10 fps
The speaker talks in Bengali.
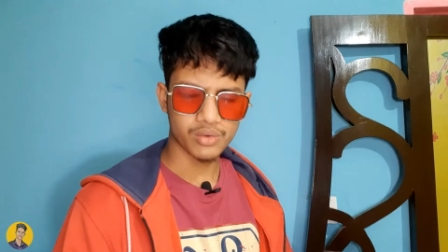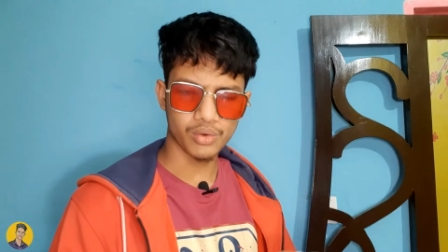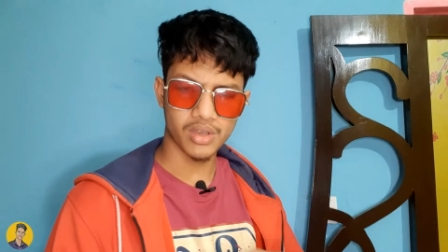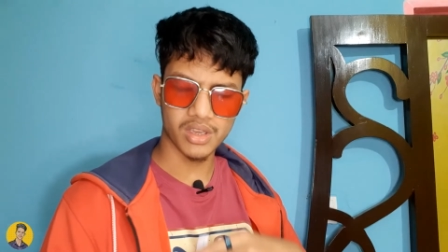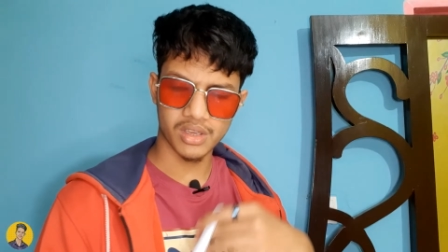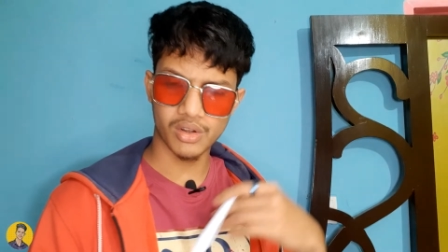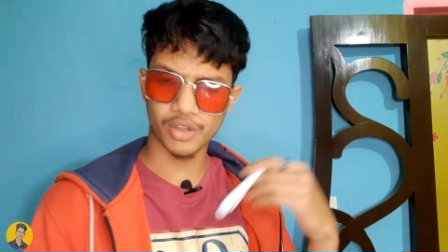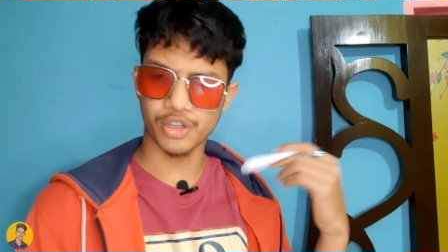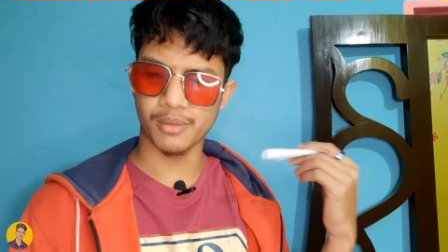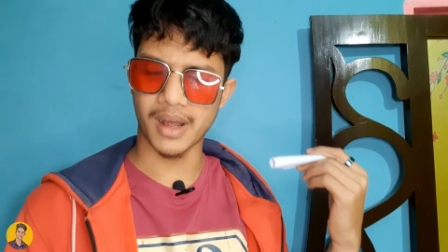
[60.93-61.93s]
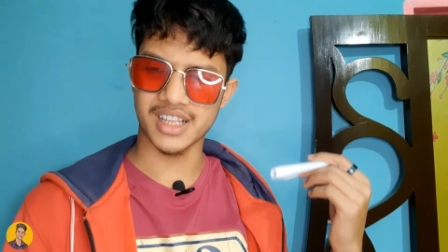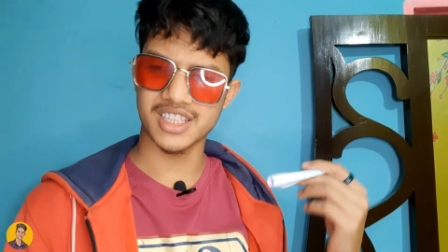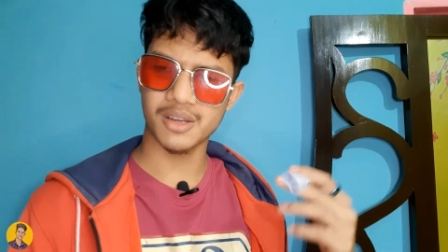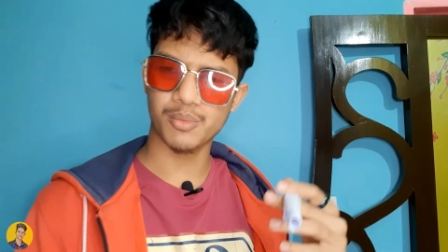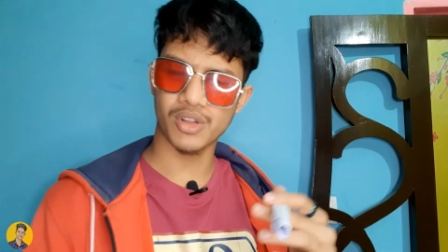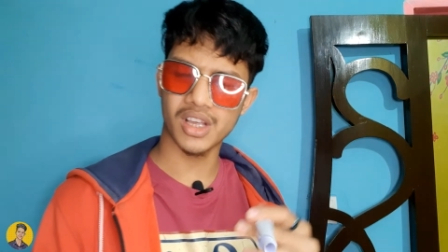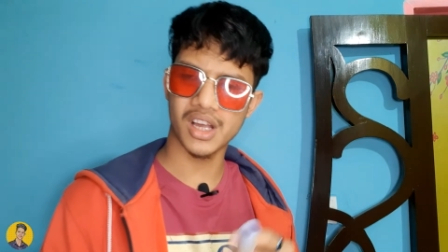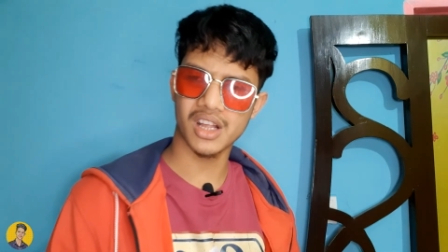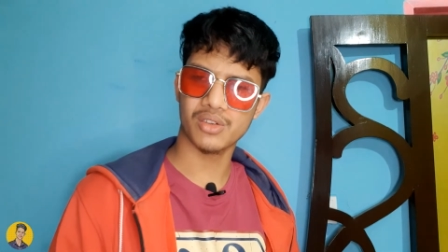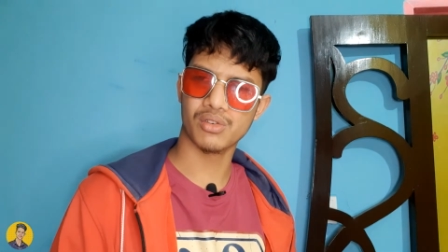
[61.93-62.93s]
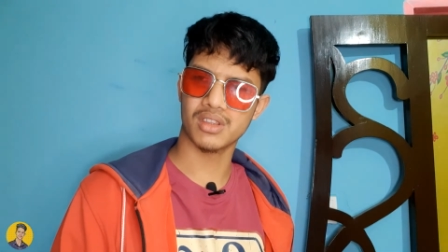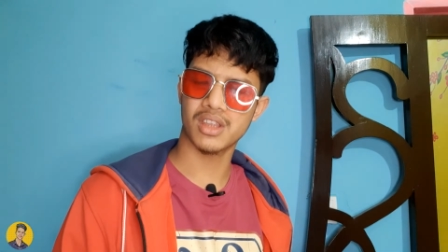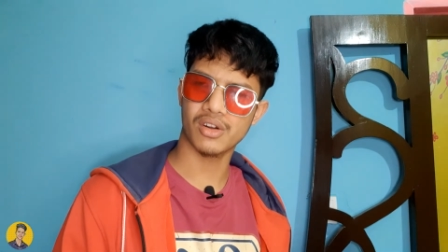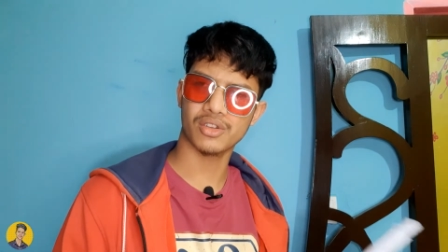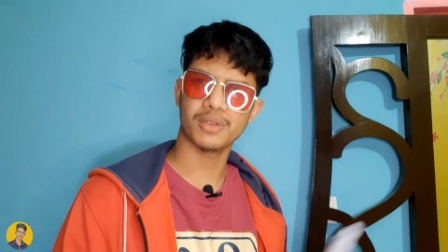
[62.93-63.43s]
তুই গত বার্ষিক পরীক্ষার গণিতে কত